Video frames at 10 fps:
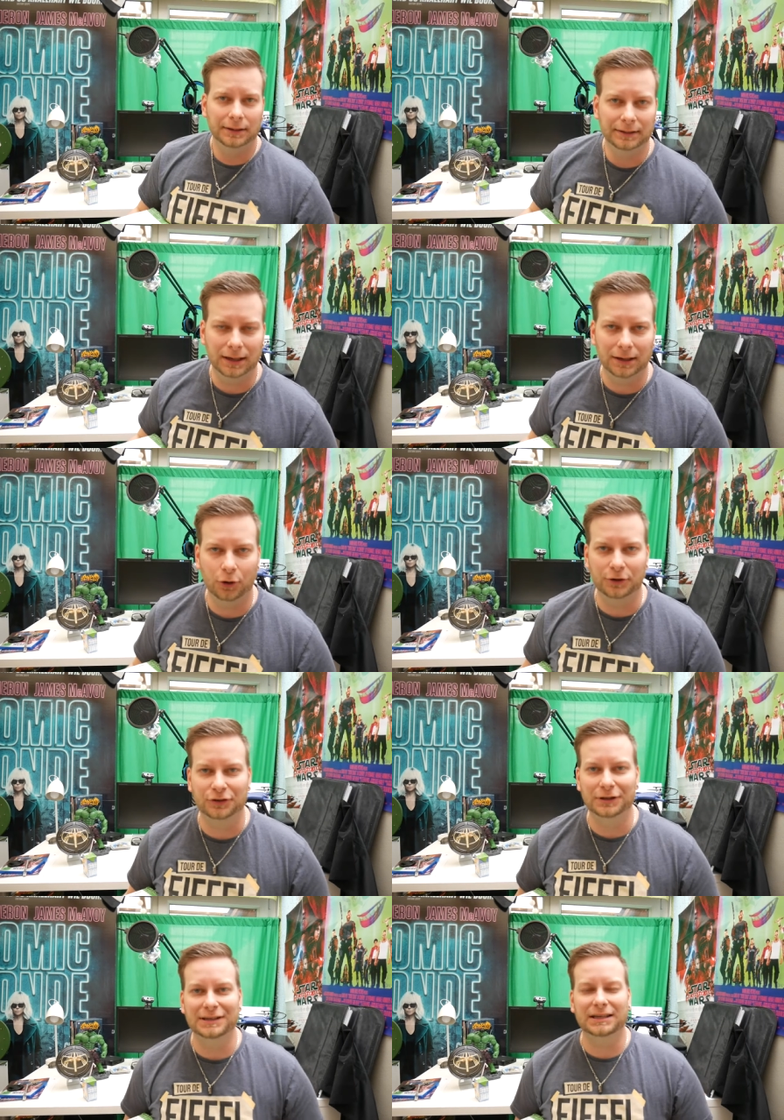Ja
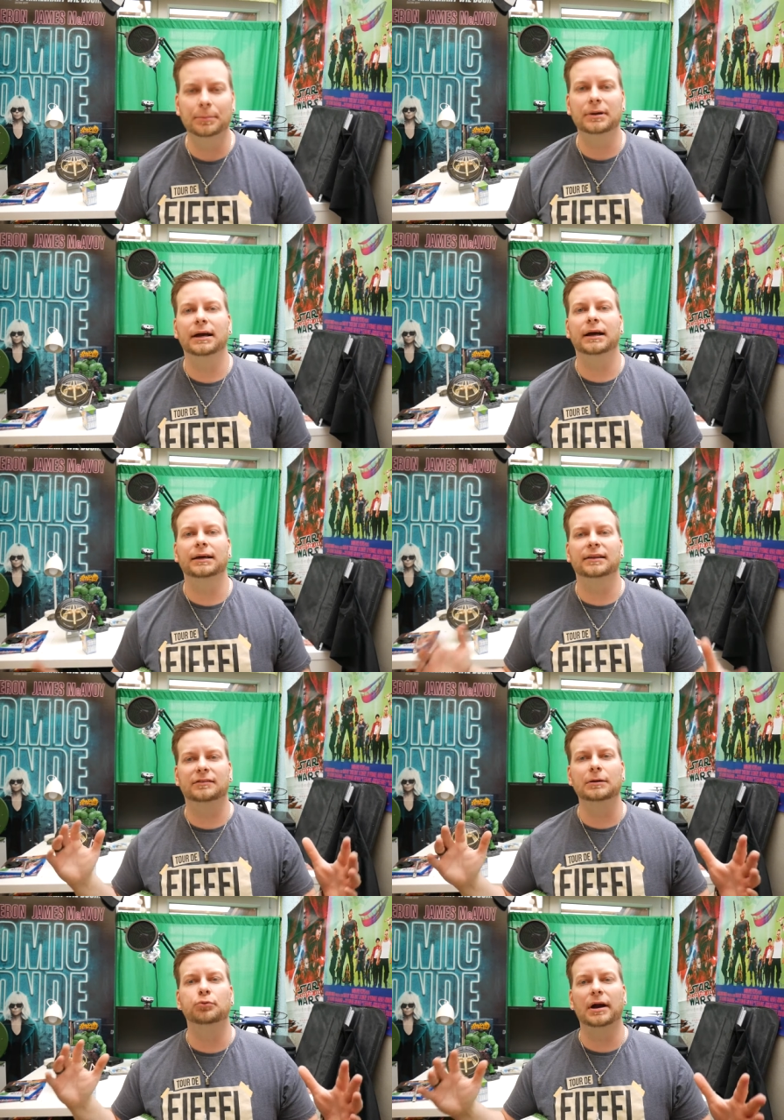Leute, ich habe mir jetzt
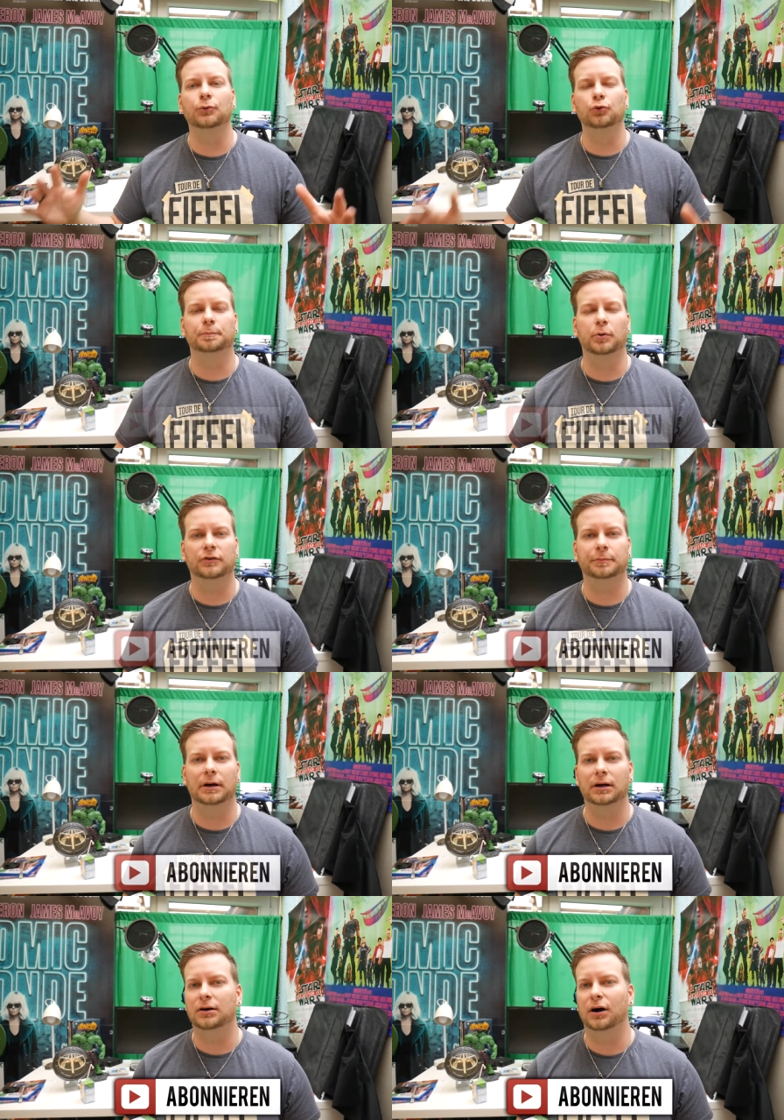die Brand News Box mal
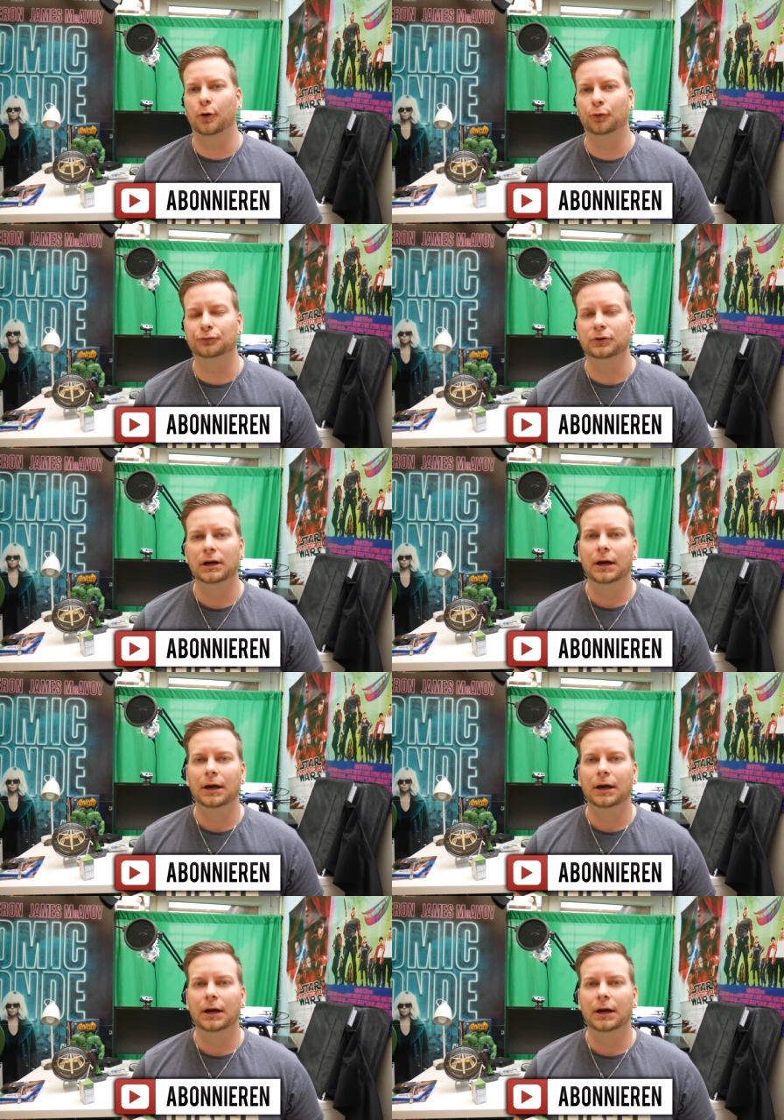gekauft.